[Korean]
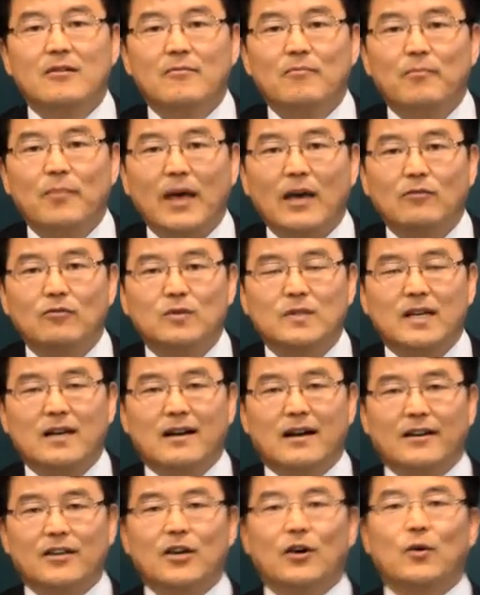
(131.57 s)

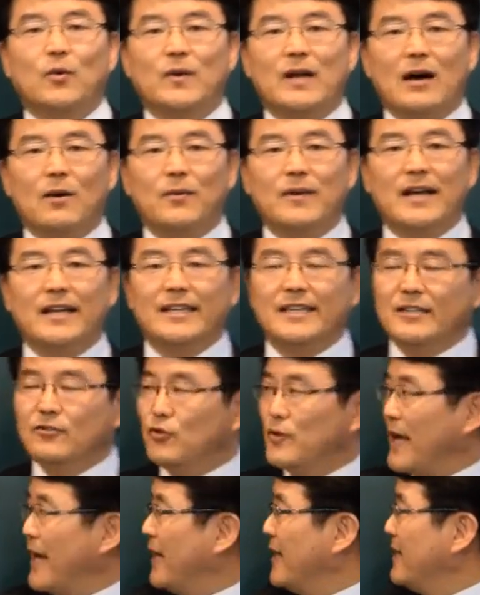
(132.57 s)
배우자가 결혼하고 난
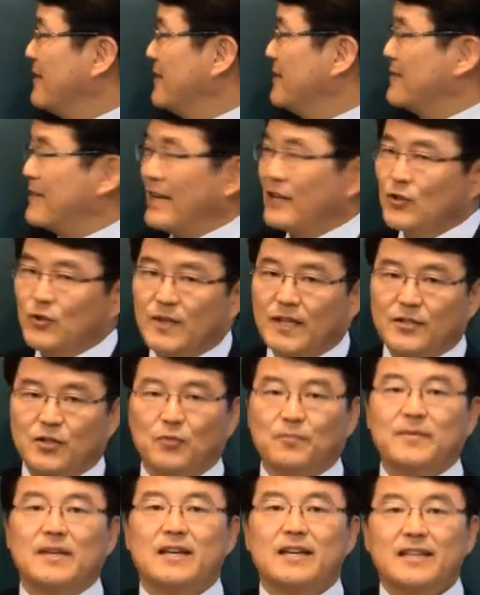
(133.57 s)
이후에 이런 사주들이
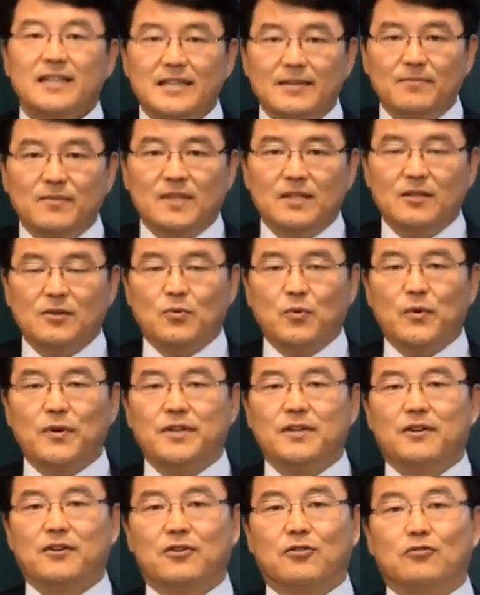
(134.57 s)
좀 힘들고
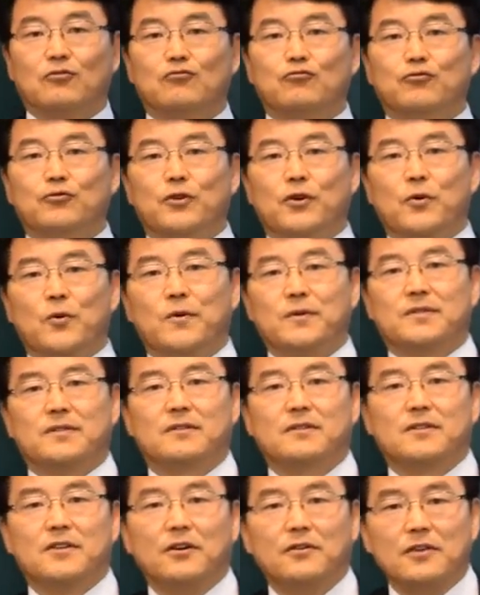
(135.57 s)
여러
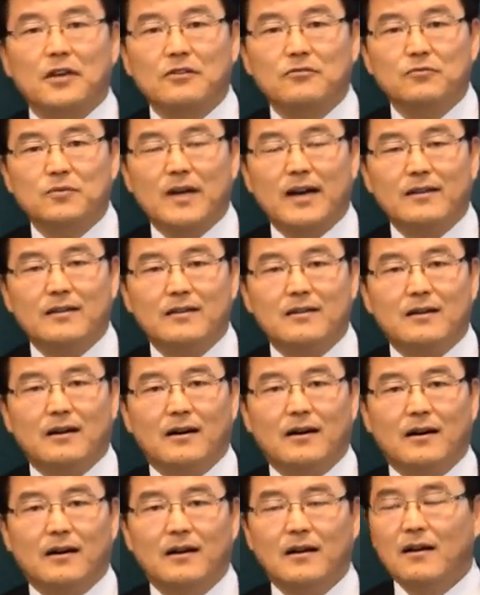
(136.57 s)
우여곡절을 겪겠구나
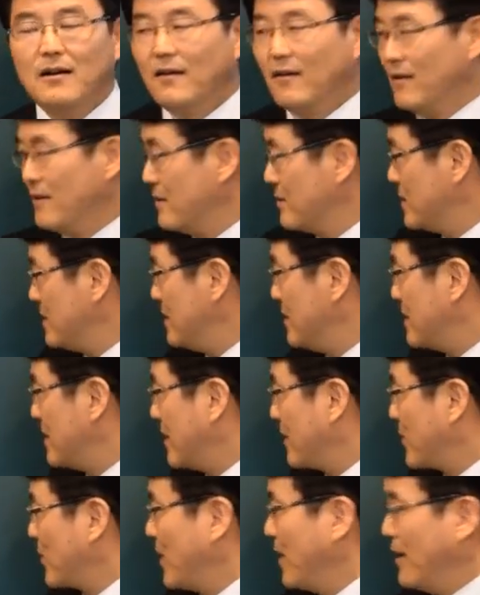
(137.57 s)
하니까
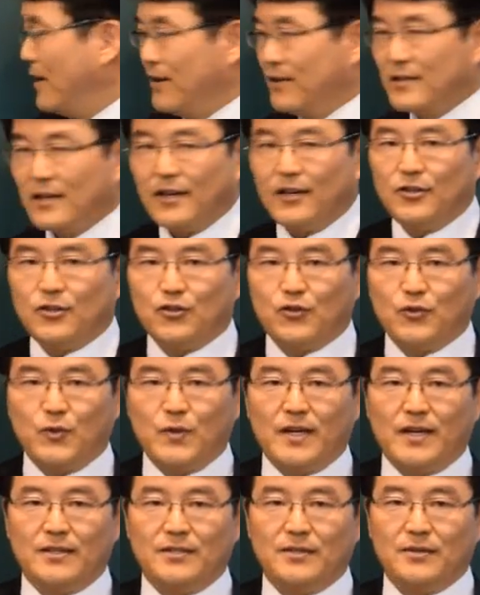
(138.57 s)
시가 굉장히
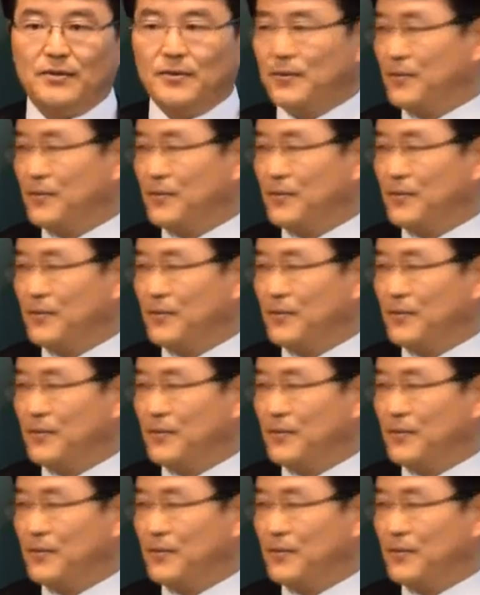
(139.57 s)
중요하죠.